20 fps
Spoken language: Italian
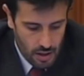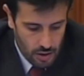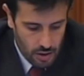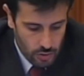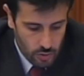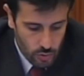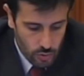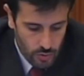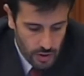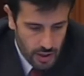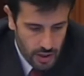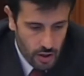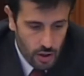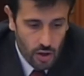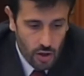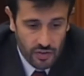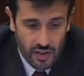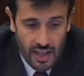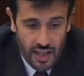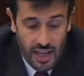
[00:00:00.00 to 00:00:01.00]
Dunque che
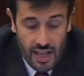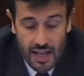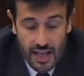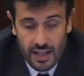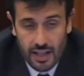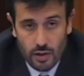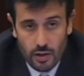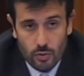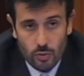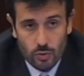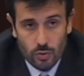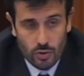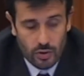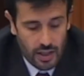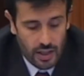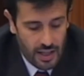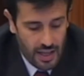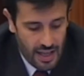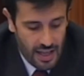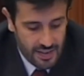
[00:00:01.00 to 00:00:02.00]
cosa è accaduto?
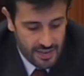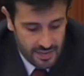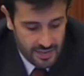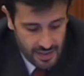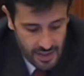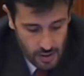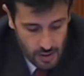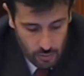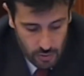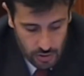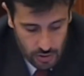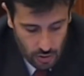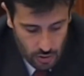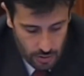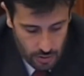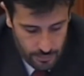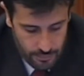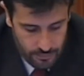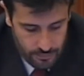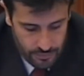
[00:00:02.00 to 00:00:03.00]
Che a
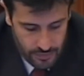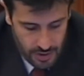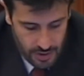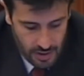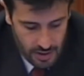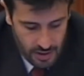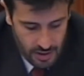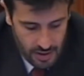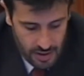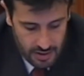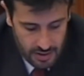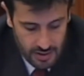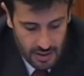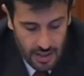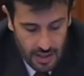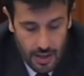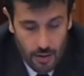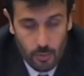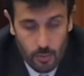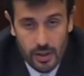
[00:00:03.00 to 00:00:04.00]
seguito
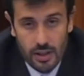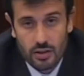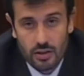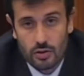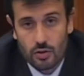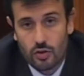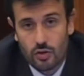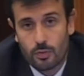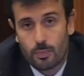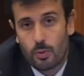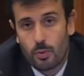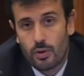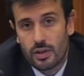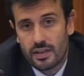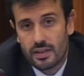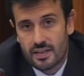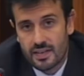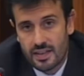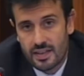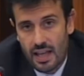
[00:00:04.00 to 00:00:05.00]
dell'aumento
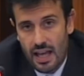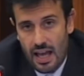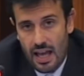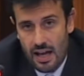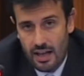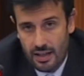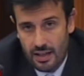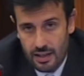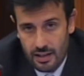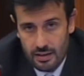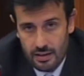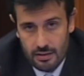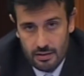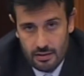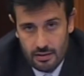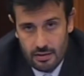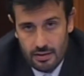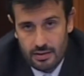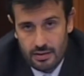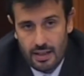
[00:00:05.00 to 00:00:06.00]
esponenziale
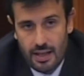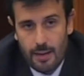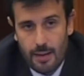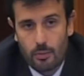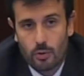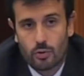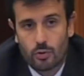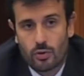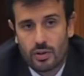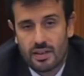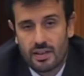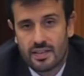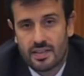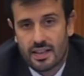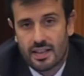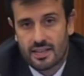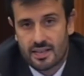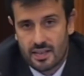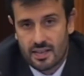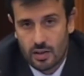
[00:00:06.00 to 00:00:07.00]
della
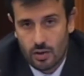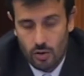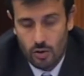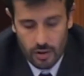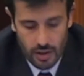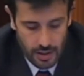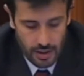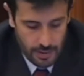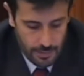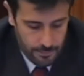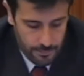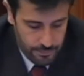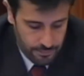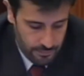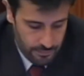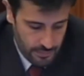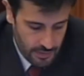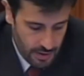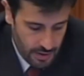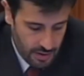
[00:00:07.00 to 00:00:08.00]
motorizzazione,
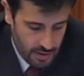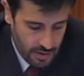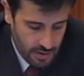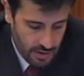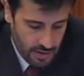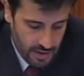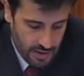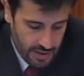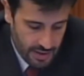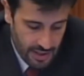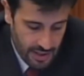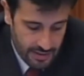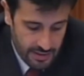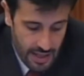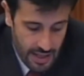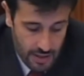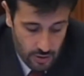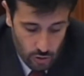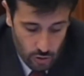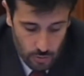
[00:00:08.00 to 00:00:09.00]
che è
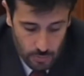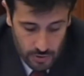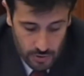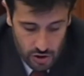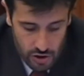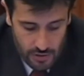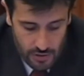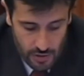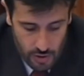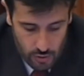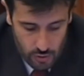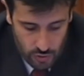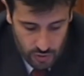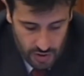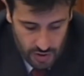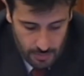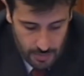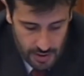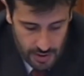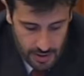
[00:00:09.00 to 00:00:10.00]
dato, come diceva
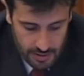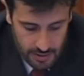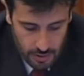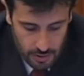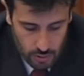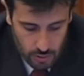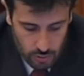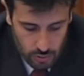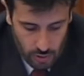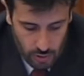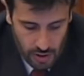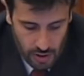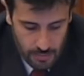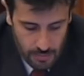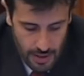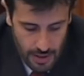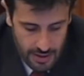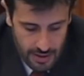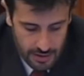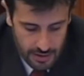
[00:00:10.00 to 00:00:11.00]
giustamente il dottor
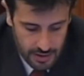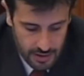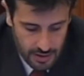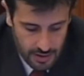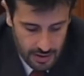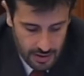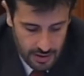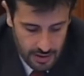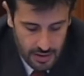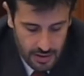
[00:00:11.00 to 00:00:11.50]
Grimaldi,